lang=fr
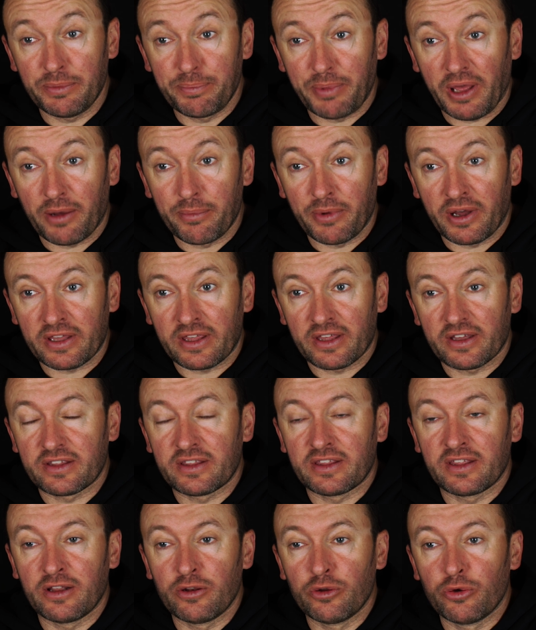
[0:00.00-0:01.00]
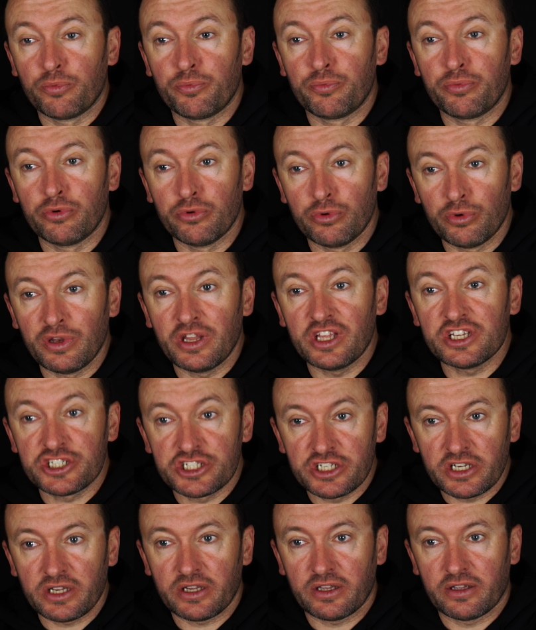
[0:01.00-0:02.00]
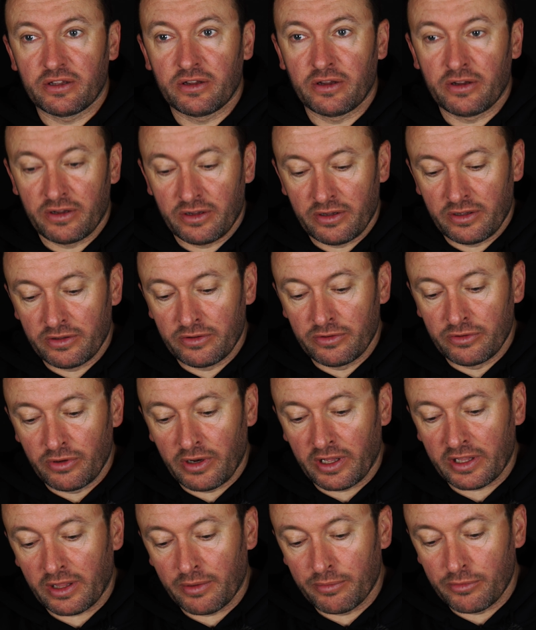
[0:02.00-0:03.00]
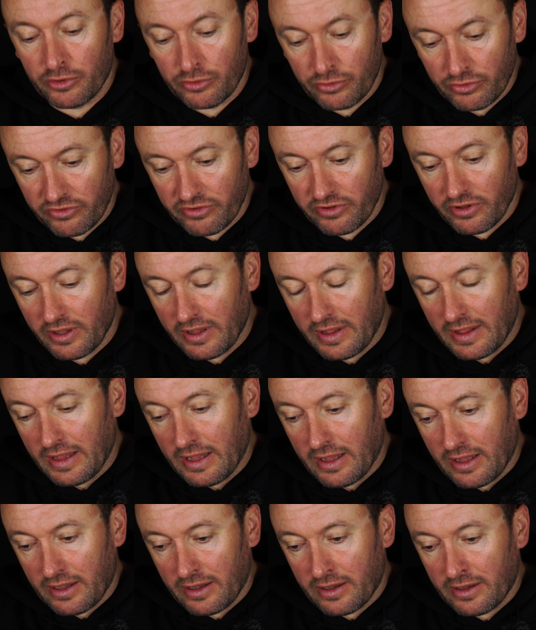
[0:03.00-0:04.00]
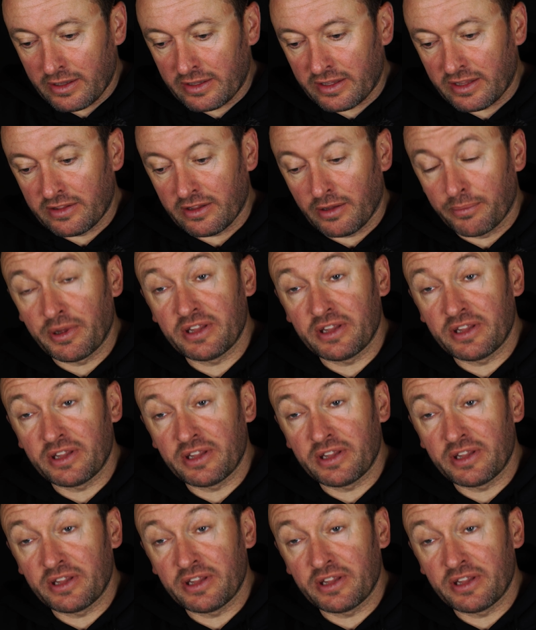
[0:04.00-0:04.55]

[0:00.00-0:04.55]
Hypermag, qui est le plus léger euh, de la gamme Loose, euh, qui est un